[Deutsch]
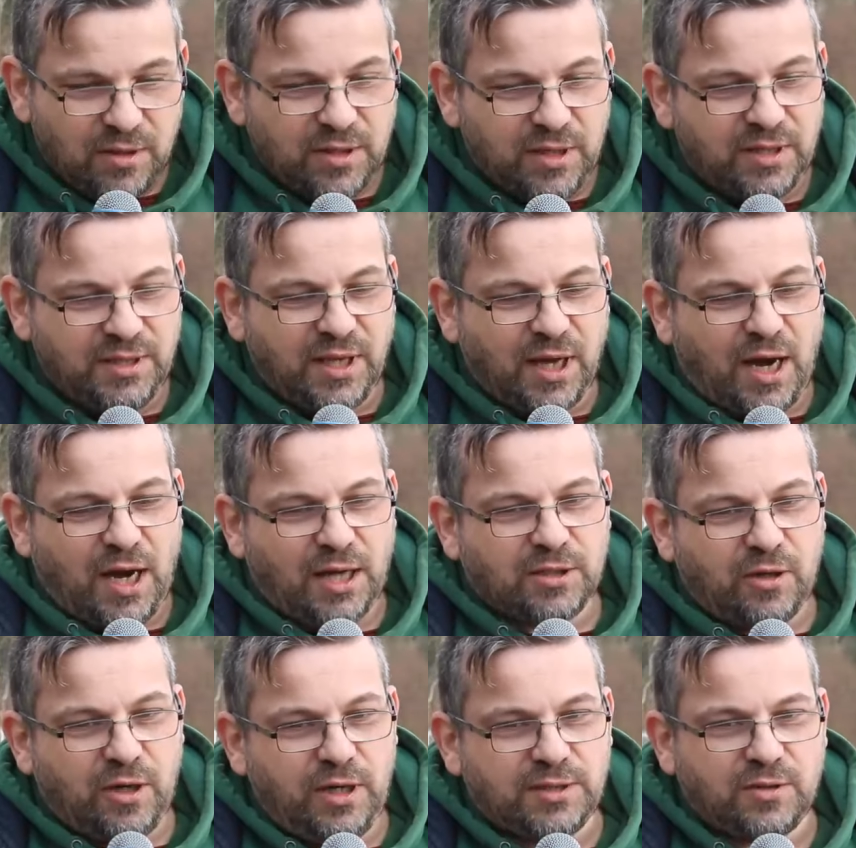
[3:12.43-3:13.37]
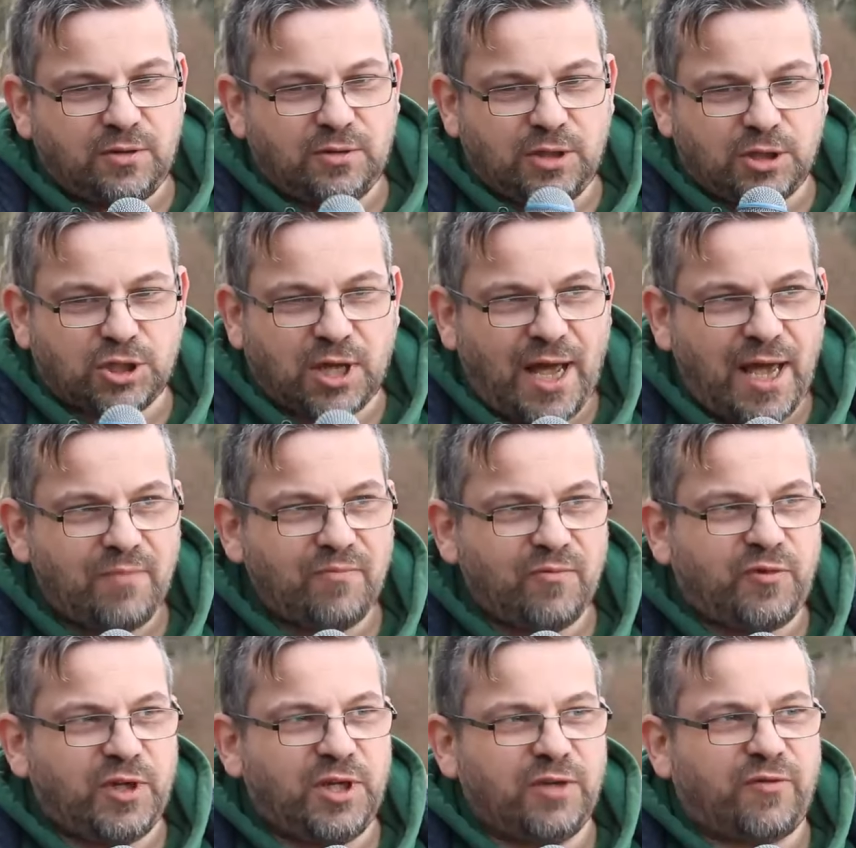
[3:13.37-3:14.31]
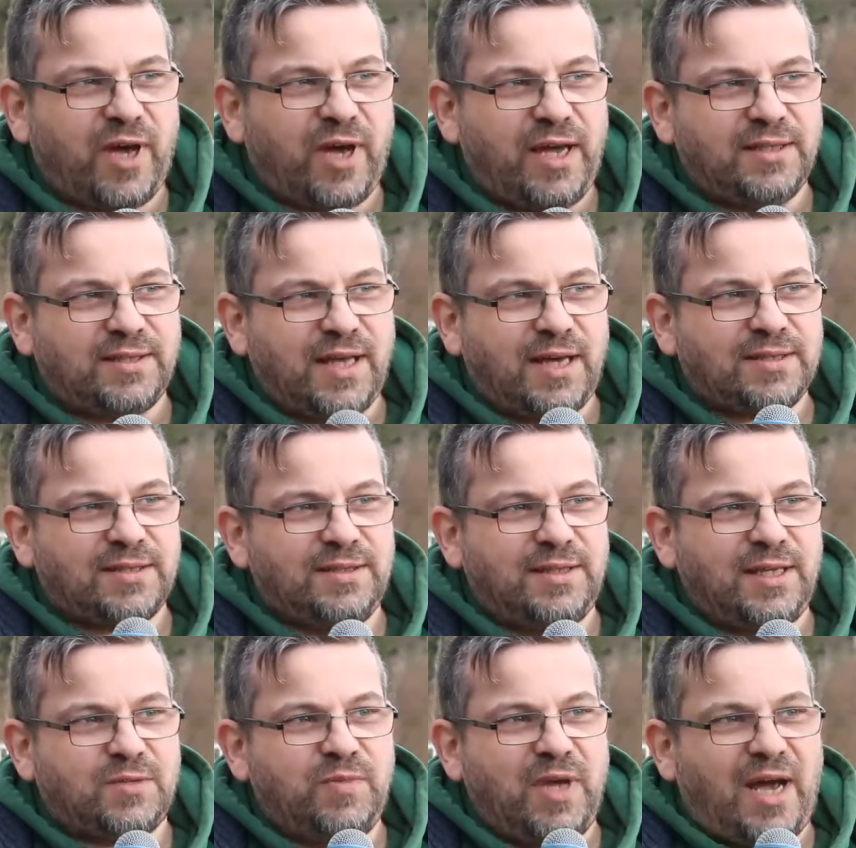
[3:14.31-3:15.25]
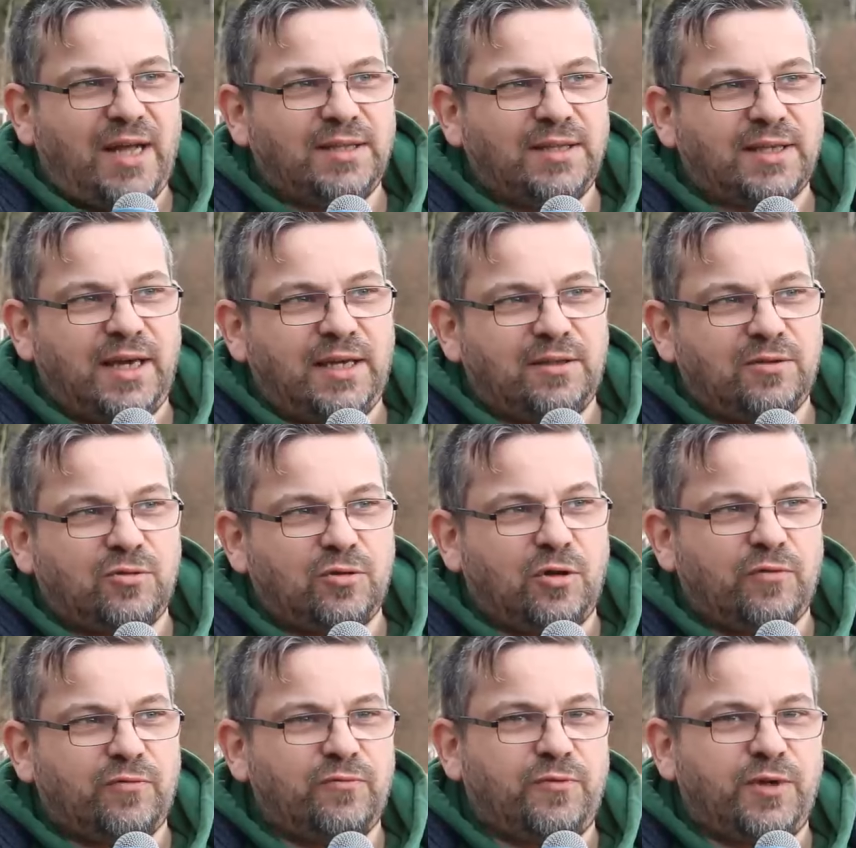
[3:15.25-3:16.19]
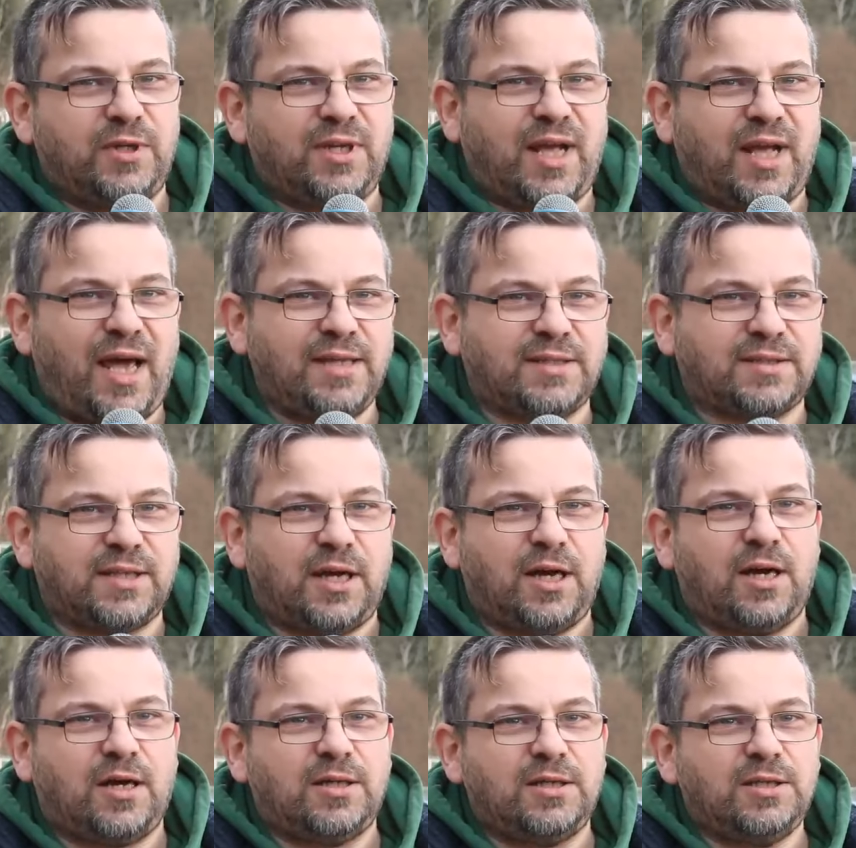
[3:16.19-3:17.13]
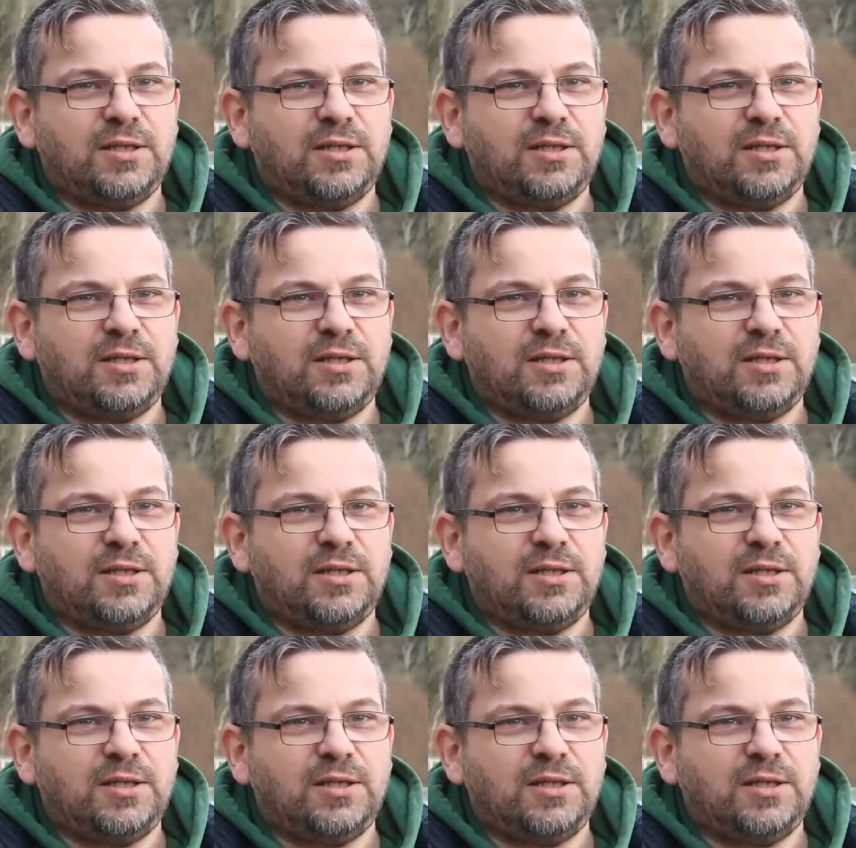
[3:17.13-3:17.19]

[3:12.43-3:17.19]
in die Rathäuser unterschreiben für die Freien Sachsen, dass wir antreten dürfen für den Kreistag.